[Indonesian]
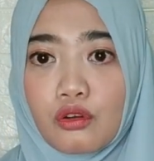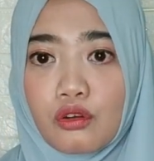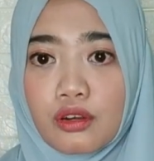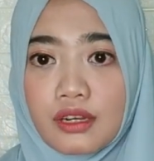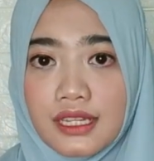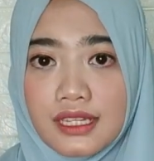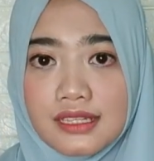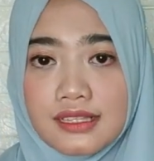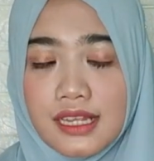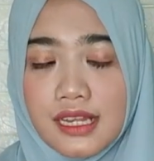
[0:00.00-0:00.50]

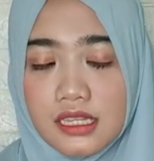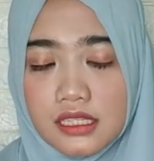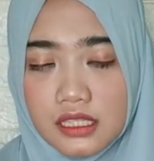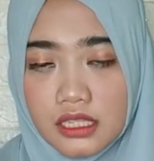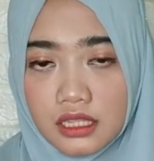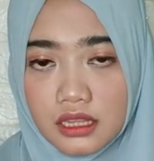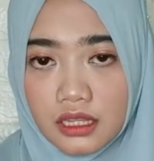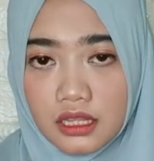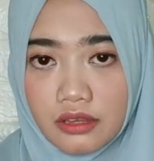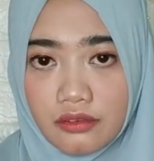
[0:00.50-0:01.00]
kulit
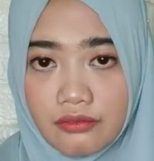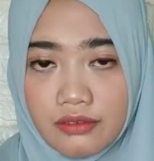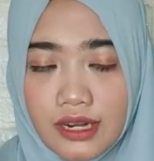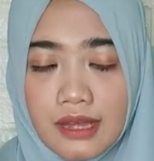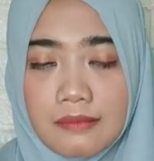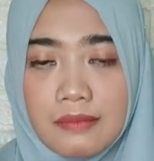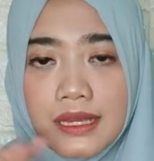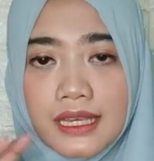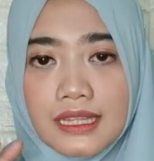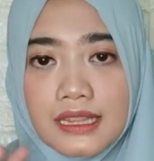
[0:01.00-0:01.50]
sensitif
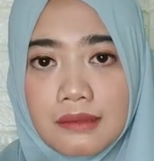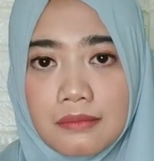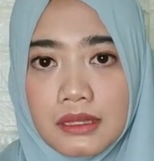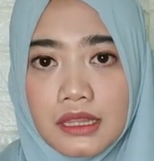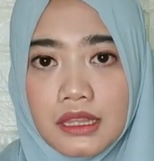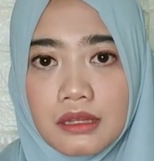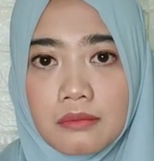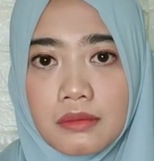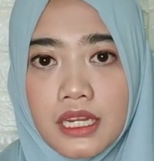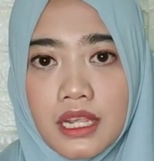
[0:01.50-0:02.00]
nah bagi
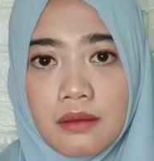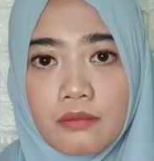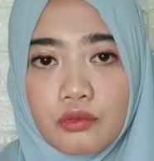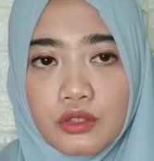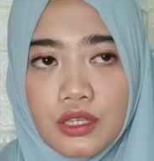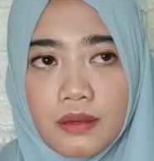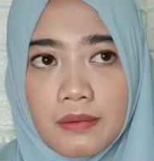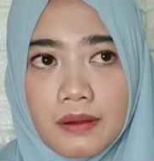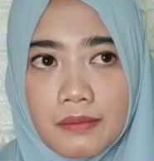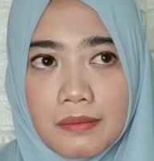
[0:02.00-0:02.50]
teman-teman yang
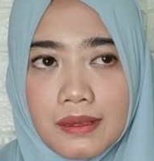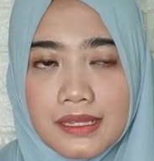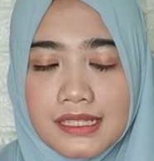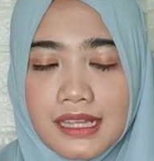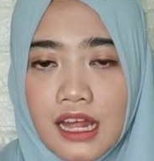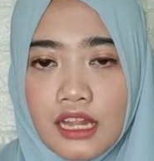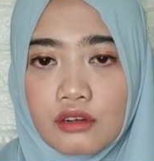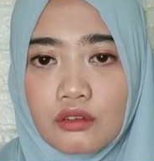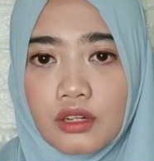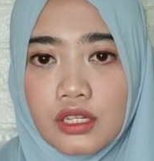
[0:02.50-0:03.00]
punya
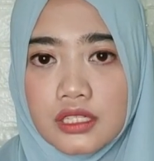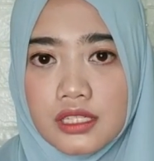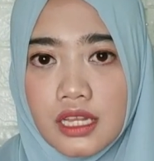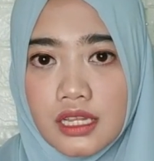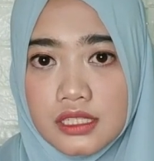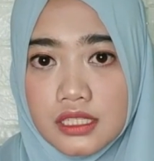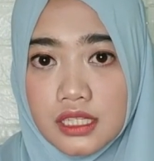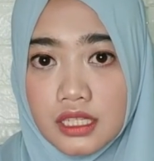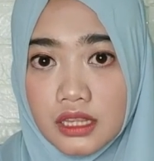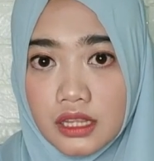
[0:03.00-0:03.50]
permasalahan kulit
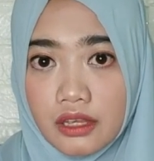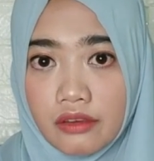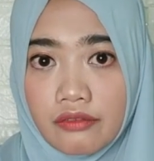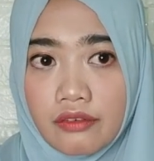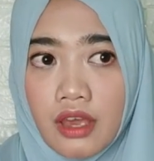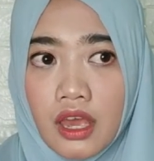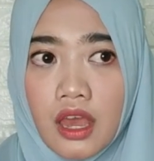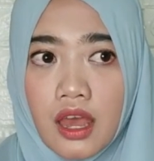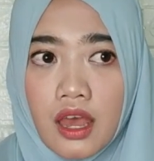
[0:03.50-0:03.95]
sensitif